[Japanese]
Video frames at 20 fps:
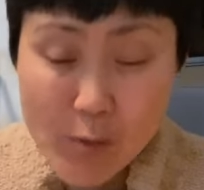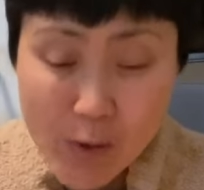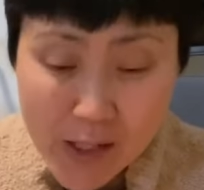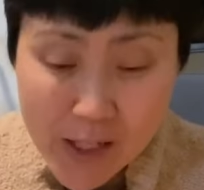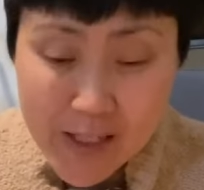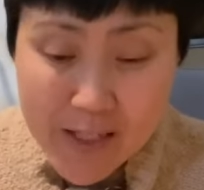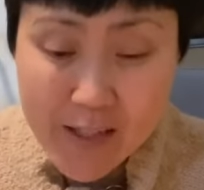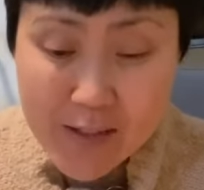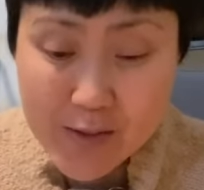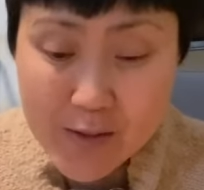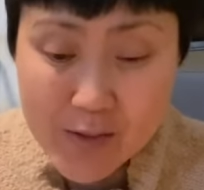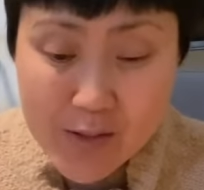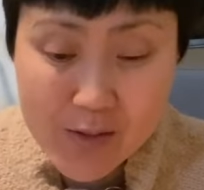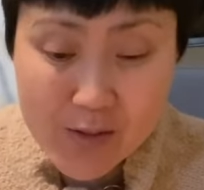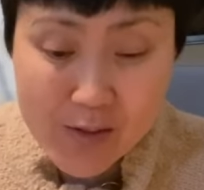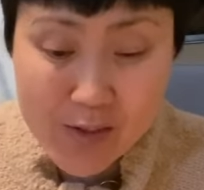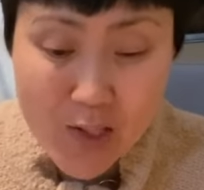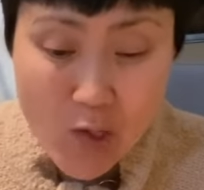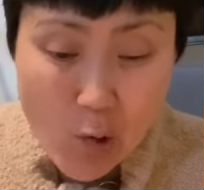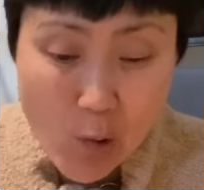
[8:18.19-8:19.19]
わかりやす
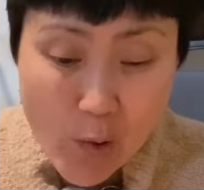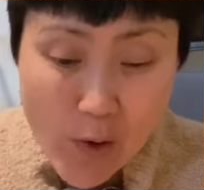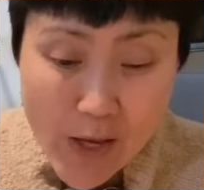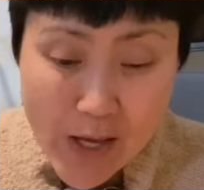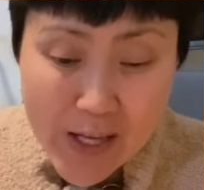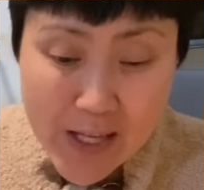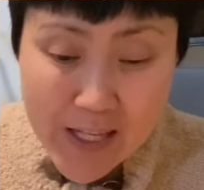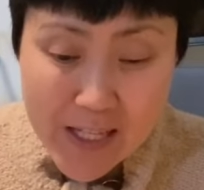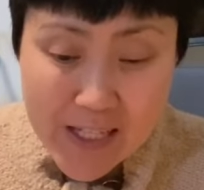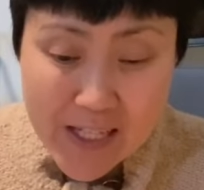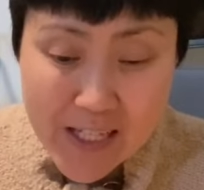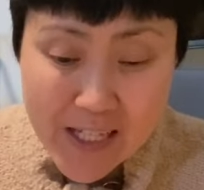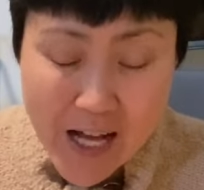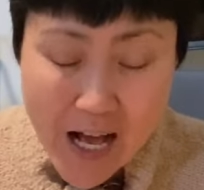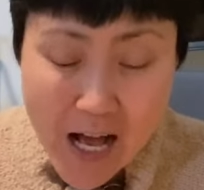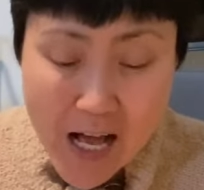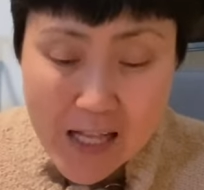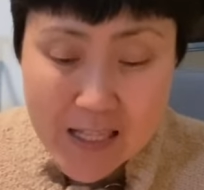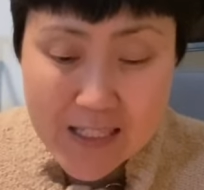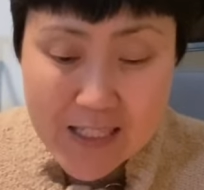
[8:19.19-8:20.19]
く日本円に
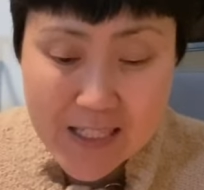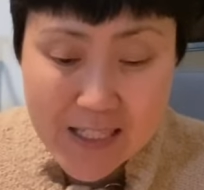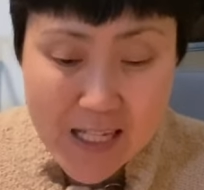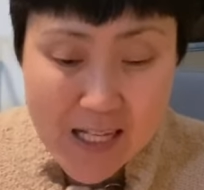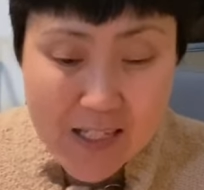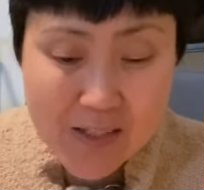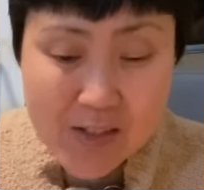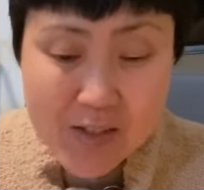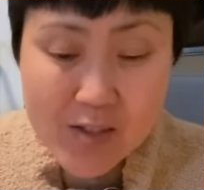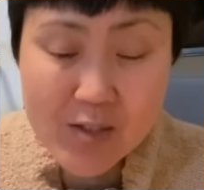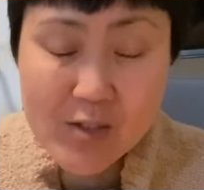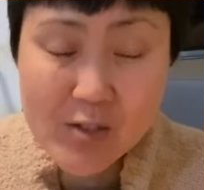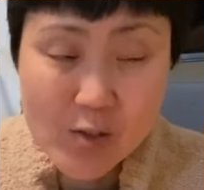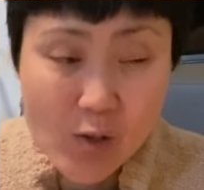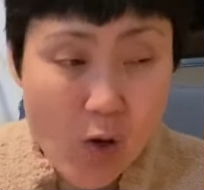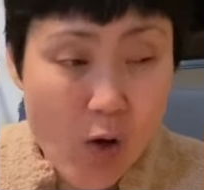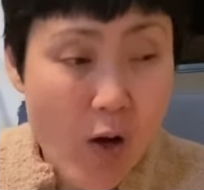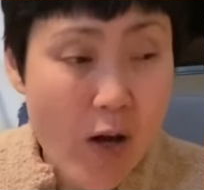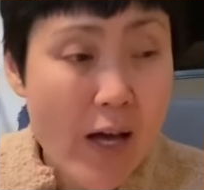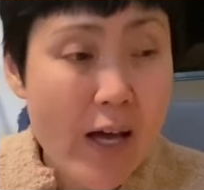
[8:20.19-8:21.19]
換算する
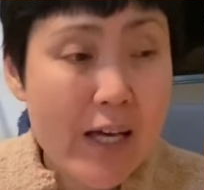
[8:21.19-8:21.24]
と、